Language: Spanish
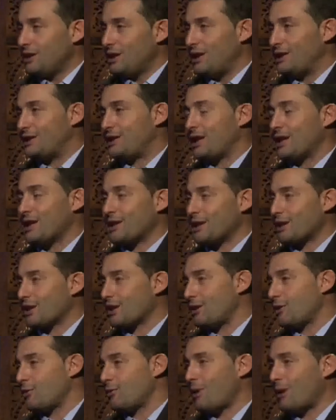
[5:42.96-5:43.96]
eterna y
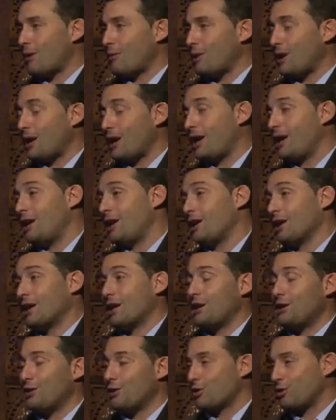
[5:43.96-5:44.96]
renovable eh,
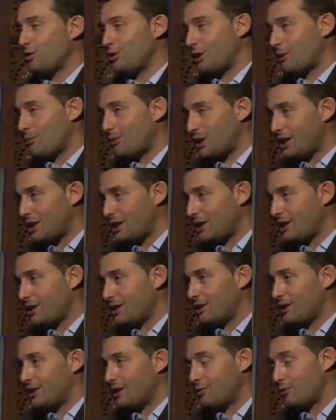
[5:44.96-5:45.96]
que no contamine,
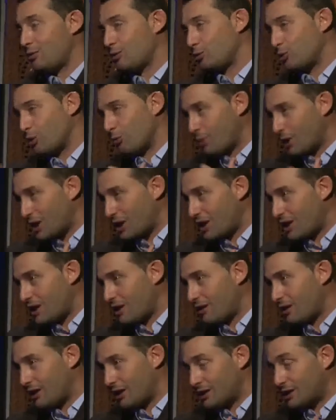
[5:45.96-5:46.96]
es una
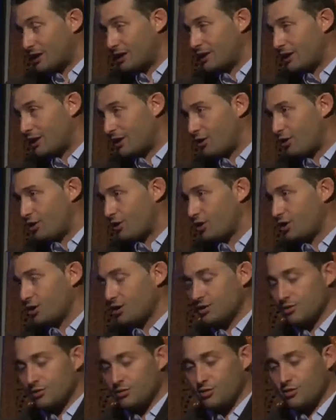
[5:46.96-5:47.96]
utopía hasta el día de hoy,
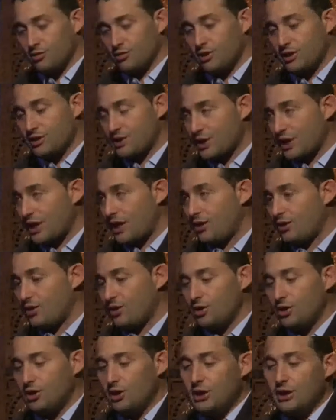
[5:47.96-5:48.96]
no se ha llegado,
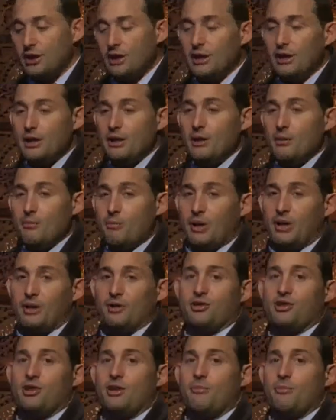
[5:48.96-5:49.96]

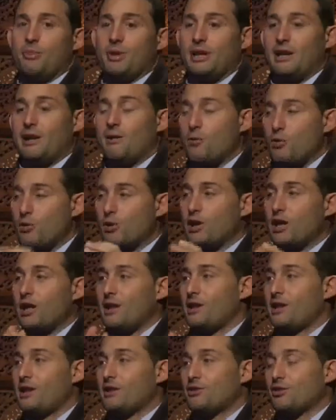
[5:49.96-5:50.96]
pero siempre en la búsqueda
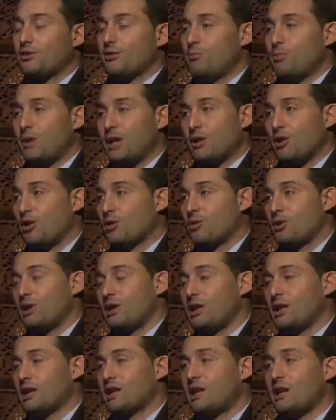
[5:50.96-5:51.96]
de eso es mejor una
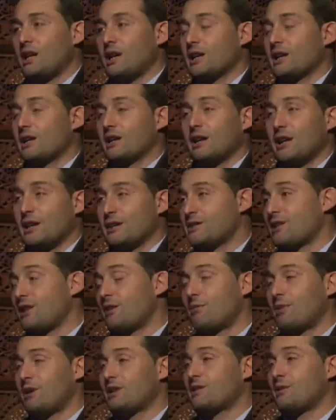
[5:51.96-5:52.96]
energía que cada
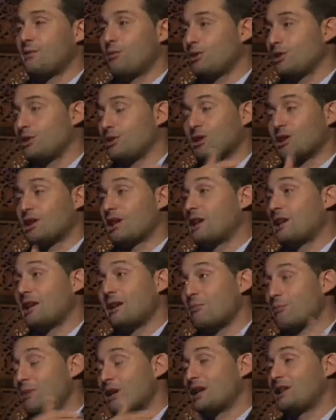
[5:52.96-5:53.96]
seis meses vos tenés
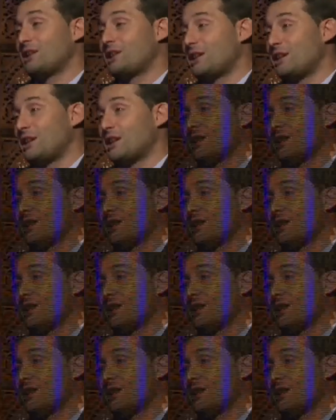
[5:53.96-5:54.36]
la misma cantidad de